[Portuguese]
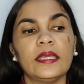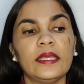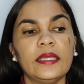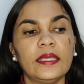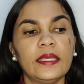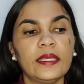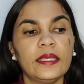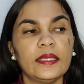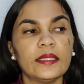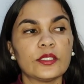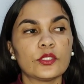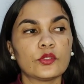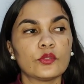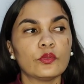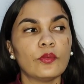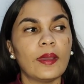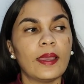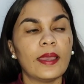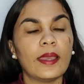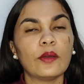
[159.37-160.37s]
E isso
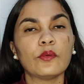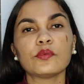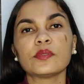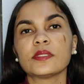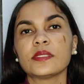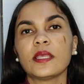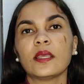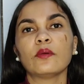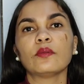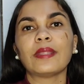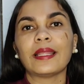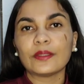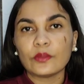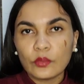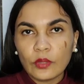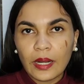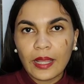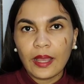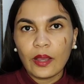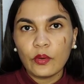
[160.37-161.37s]
é o seu
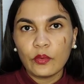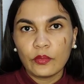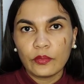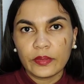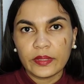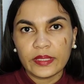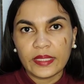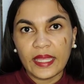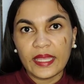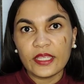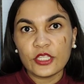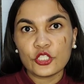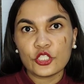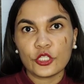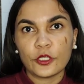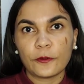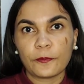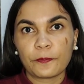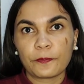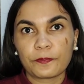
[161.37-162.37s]
natural,
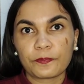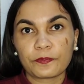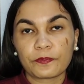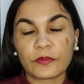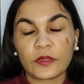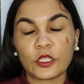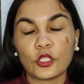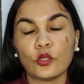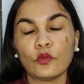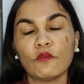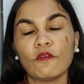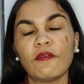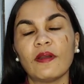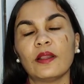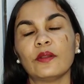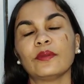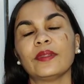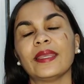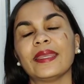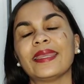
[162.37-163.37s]
entende? Então eu não
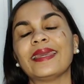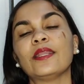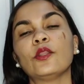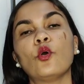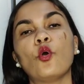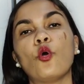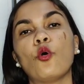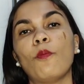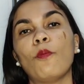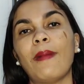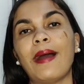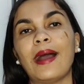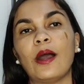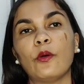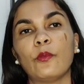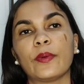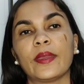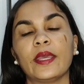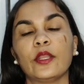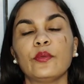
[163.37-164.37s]
falo nem que é
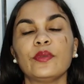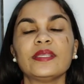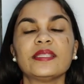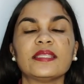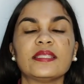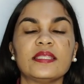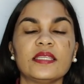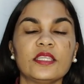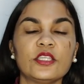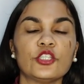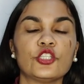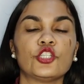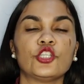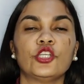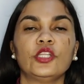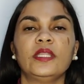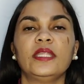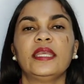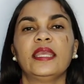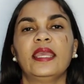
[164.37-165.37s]
normal, porque não
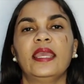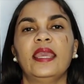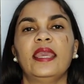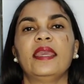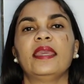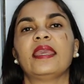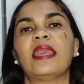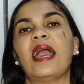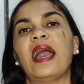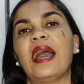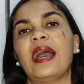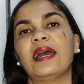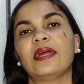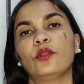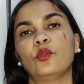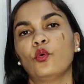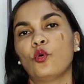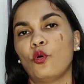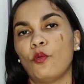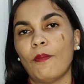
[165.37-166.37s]
existe ninguém
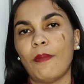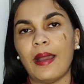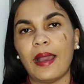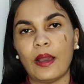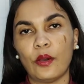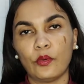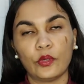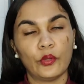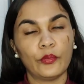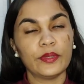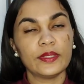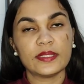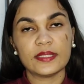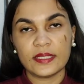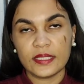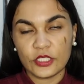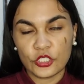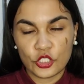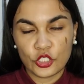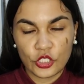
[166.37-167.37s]
anormal, não
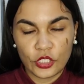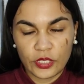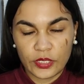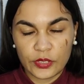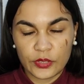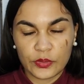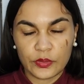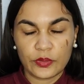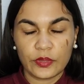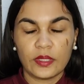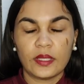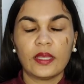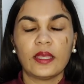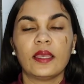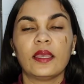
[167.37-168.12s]
existe isso.